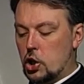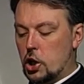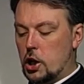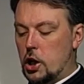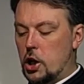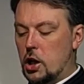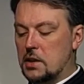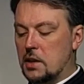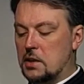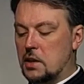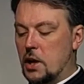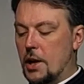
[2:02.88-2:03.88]
иже клянется
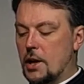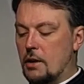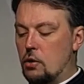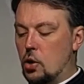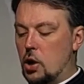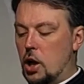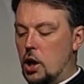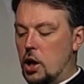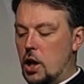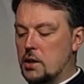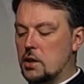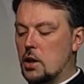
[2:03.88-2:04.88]
церковью,
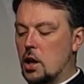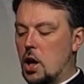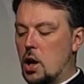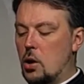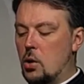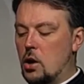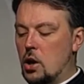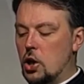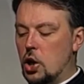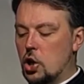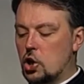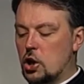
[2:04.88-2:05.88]
клянется ею
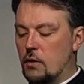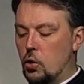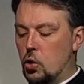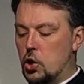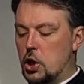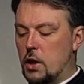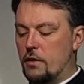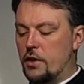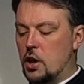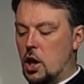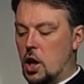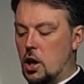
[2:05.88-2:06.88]
и живущим в
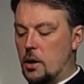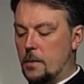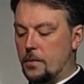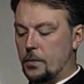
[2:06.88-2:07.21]
ней.